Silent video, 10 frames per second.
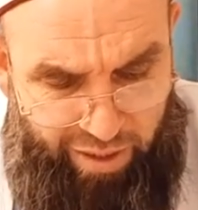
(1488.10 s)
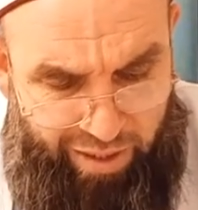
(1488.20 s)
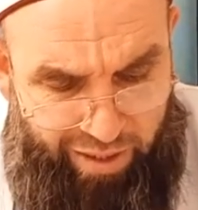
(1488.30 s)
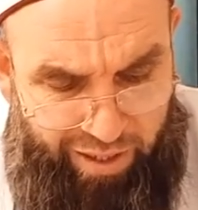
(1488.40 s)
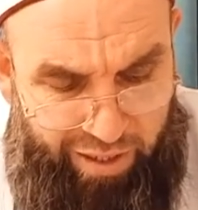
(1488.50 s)

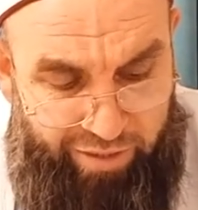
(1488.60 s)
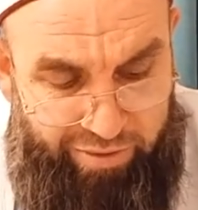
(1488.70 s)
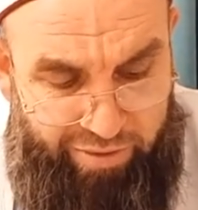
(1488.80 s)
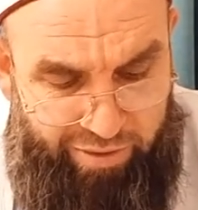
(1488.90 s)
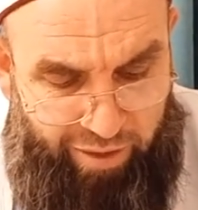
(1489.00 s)

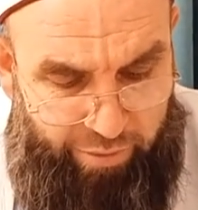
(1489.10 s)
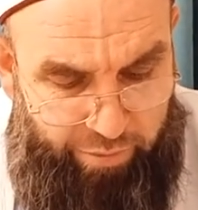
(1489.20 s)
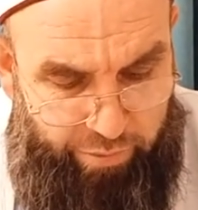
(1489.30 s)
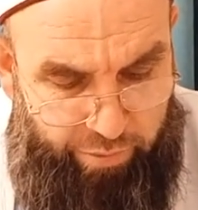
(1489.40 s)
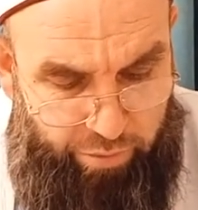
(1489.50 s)
Elazığ'dan
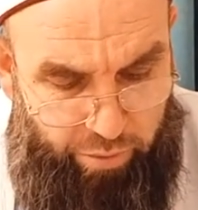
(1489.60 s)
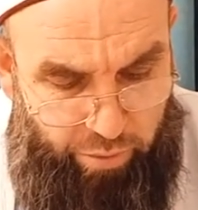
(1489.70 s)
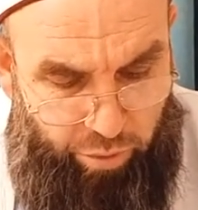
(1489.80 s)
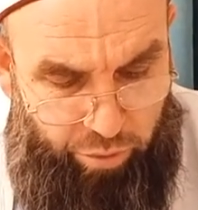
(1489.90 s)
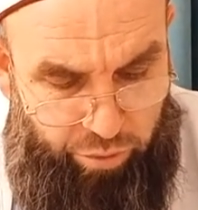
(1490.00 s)

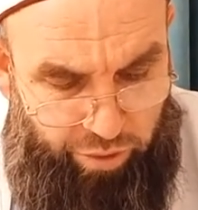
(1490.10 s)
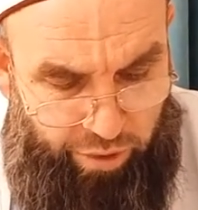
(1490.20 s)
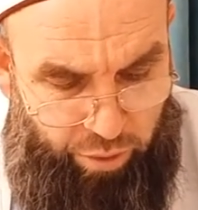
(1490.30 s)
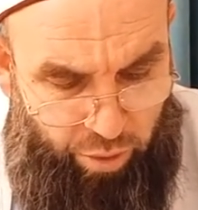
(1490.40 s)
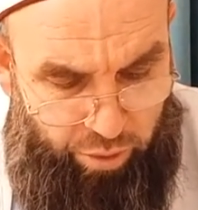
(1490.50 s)
10
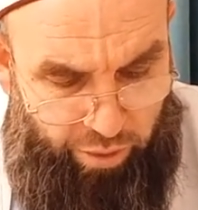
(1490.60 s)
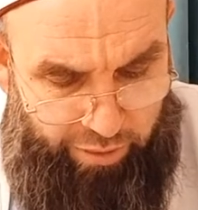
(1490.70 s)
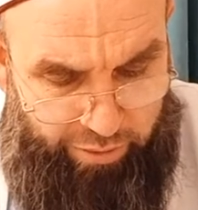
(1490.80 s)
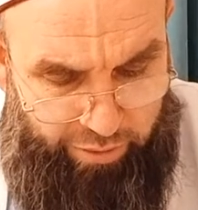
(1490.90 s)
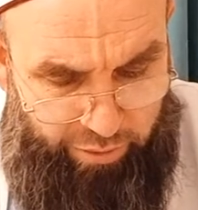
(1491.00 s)
üzeri 4
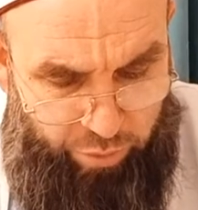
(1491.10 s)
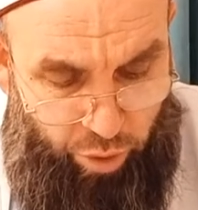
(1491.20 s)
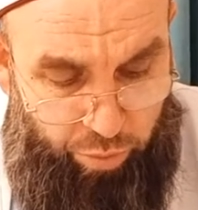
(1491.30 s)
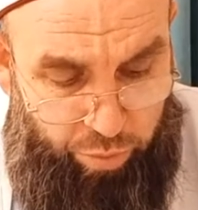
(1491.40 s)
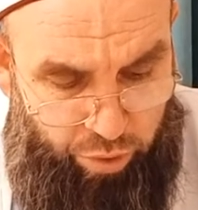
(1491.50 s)
aldı.
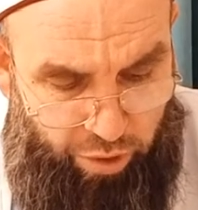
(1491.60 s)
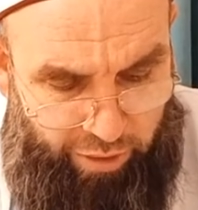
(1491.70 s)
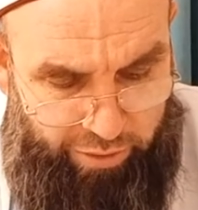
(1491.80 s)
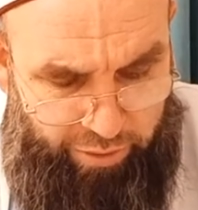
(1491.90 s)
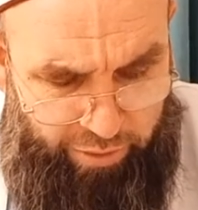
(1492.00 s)
4,5
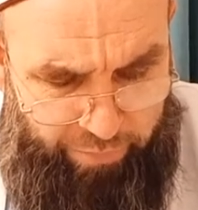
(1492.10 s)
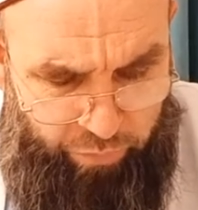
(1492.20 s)
aldı.